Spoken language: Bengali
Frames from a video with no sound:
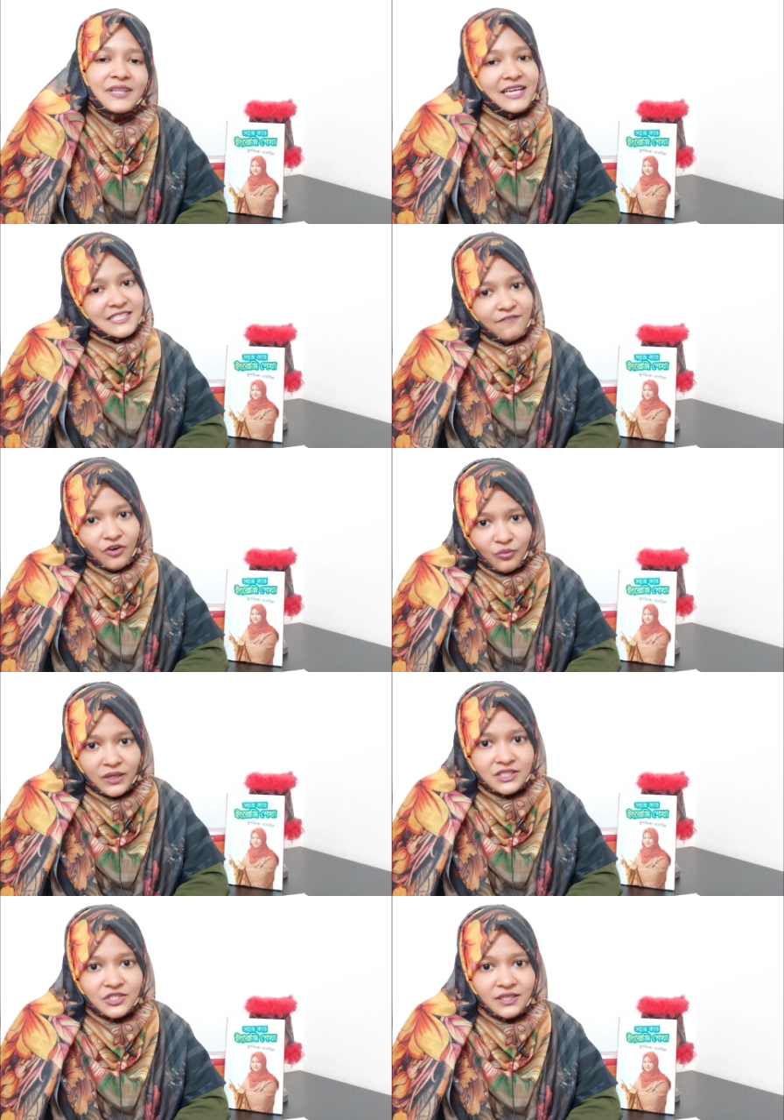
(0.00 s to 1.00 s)
থ্যাংকস ফর
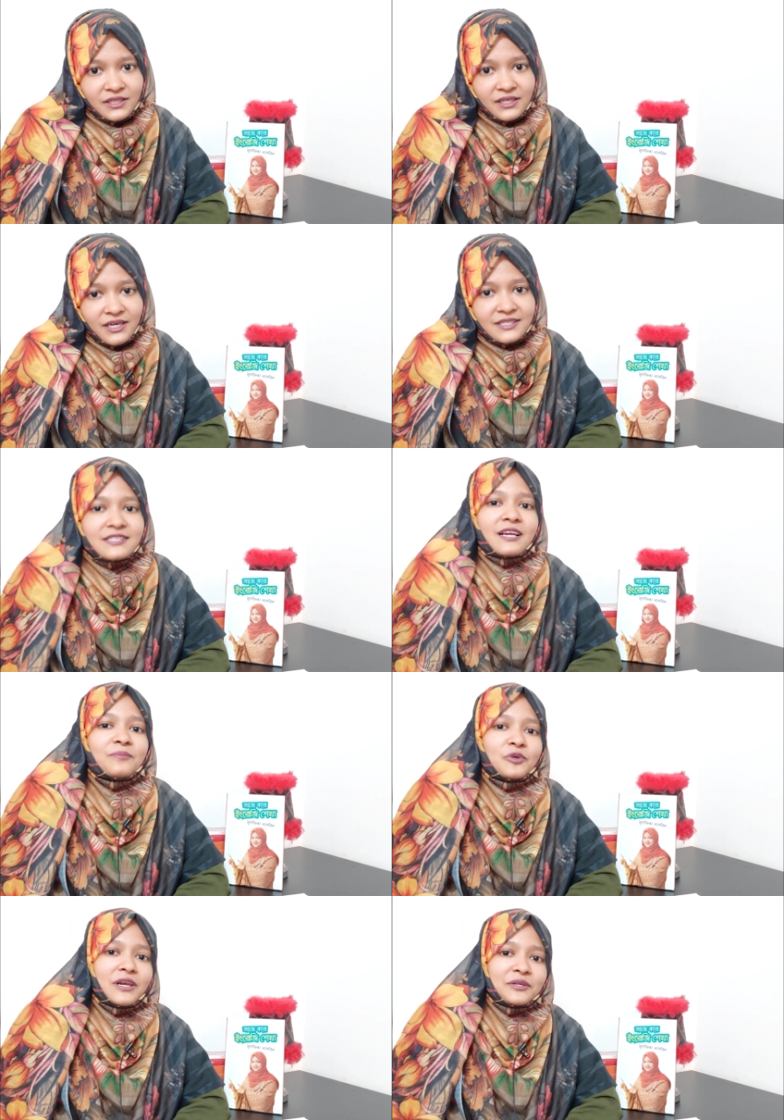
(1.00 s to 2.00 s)
ওয়াচিং
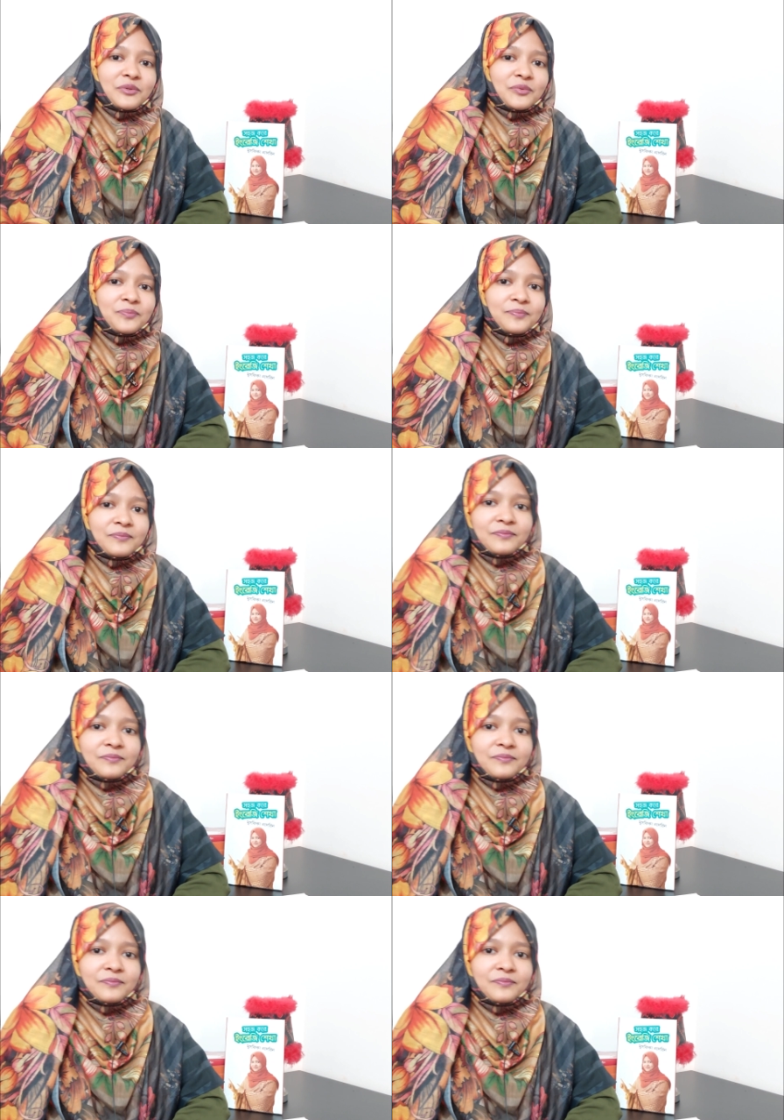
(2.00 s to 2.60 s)
আসসালামু আলাইকুম